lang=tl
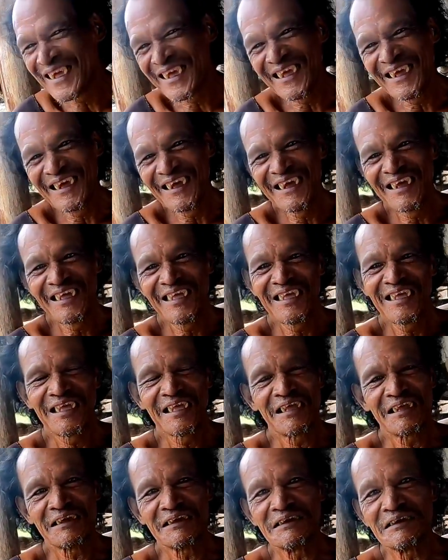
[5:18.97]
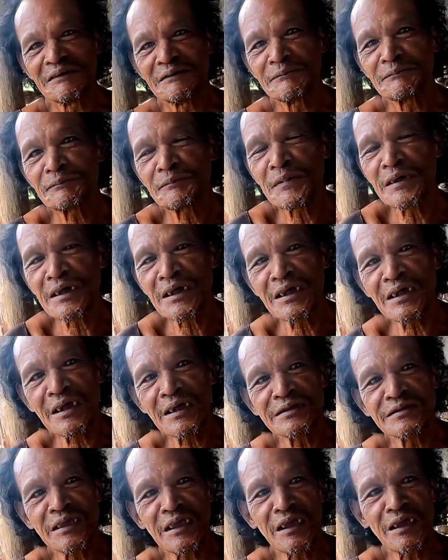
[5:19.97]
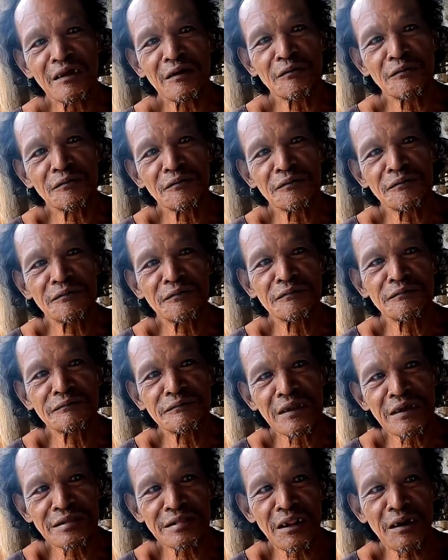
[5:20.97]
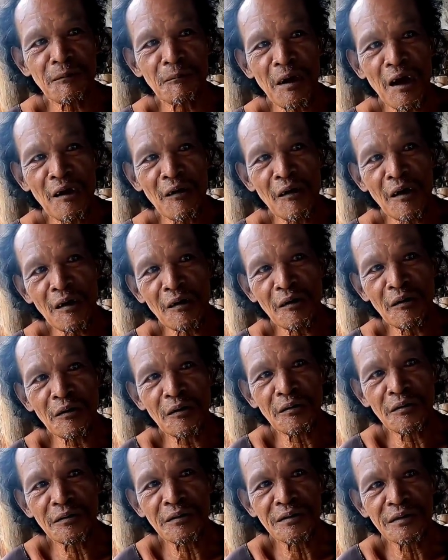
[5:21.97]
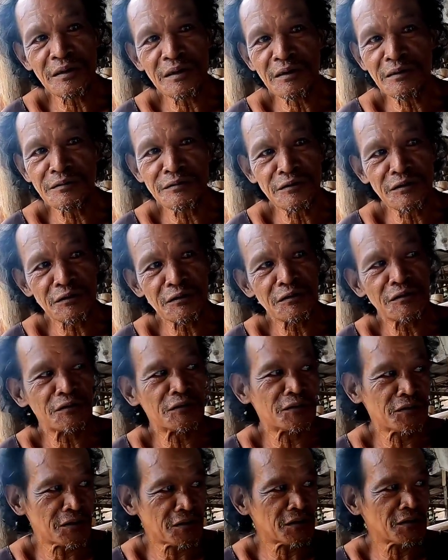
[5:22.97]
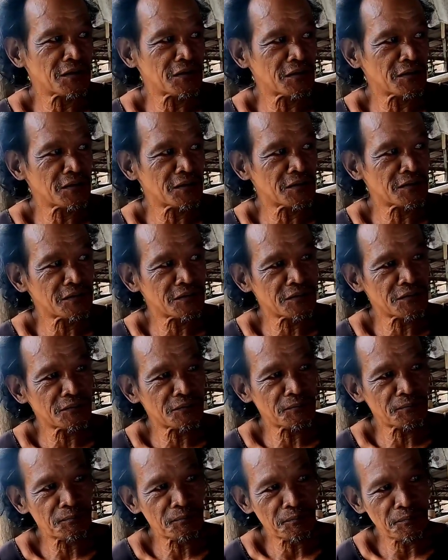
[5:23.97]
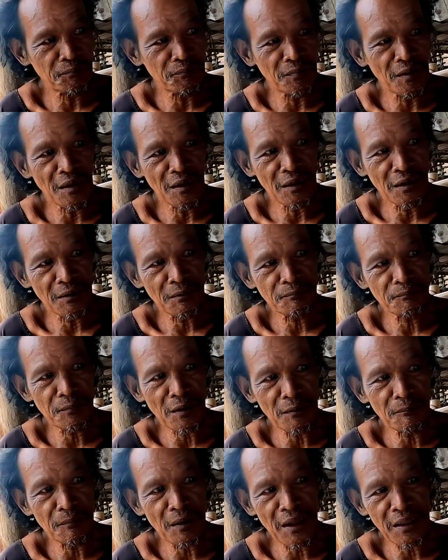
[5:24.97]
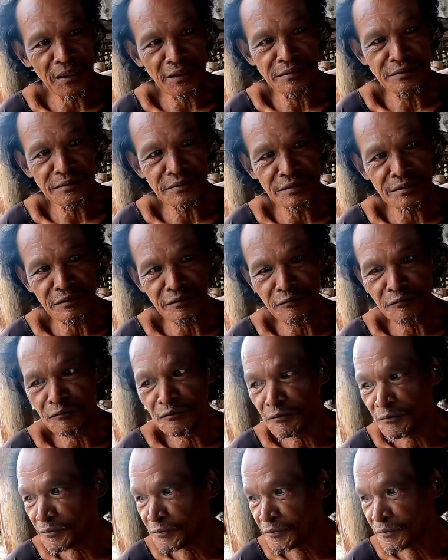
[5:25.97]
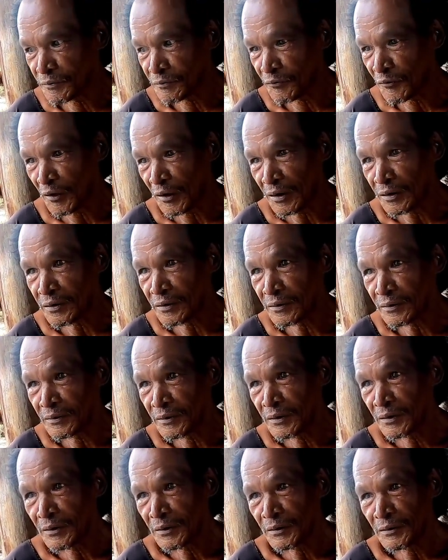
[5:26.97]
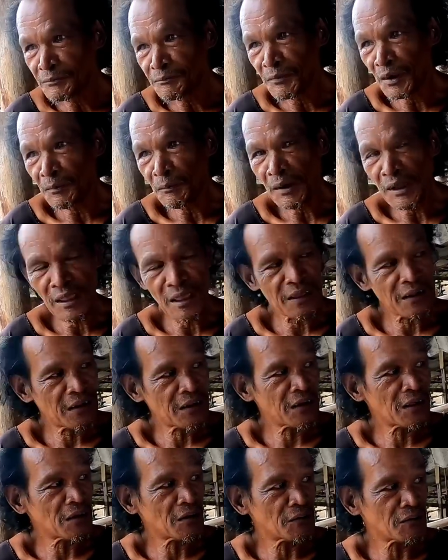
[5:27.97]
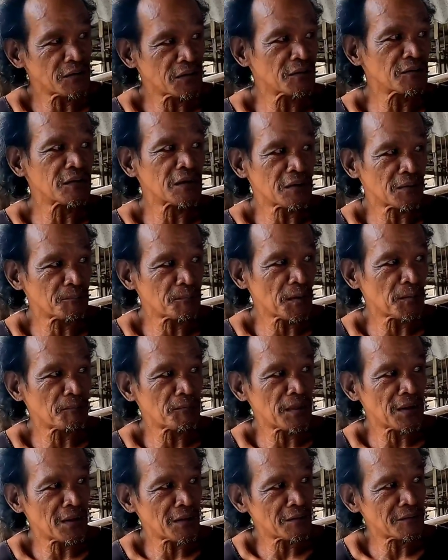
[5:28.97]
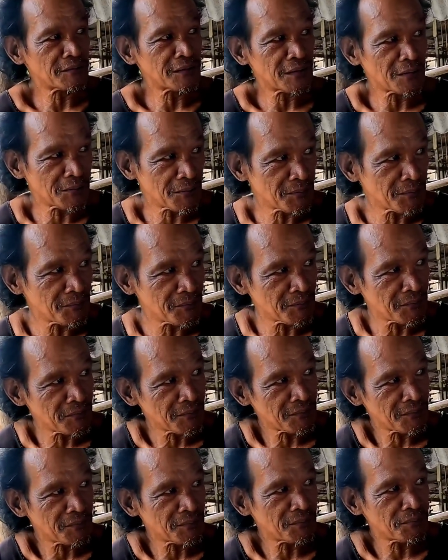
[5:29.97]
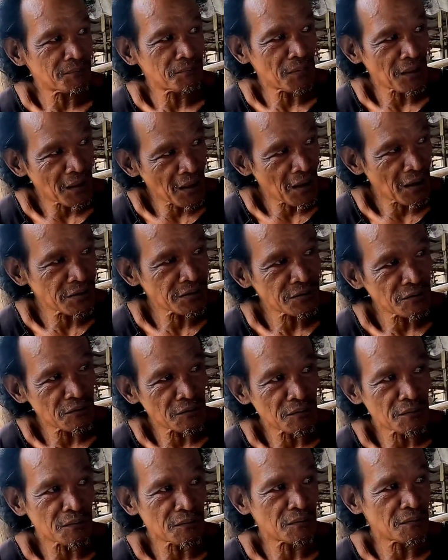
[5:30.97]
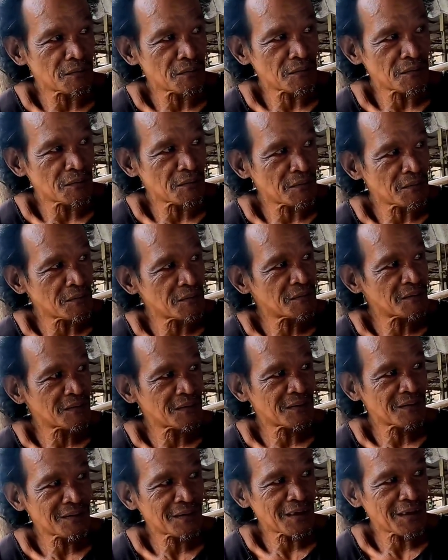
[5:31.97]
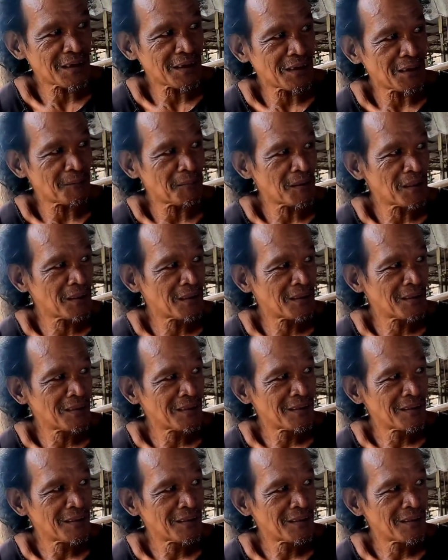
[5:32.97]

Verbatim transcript: Hanap patay. Pa- kasi kung nagtrabaho ako, 'yun yung, yung, yung uh, pagbayad ng kan babayaran ako, ah. yun ang pambili ko ng bigas o... Bakit nasabi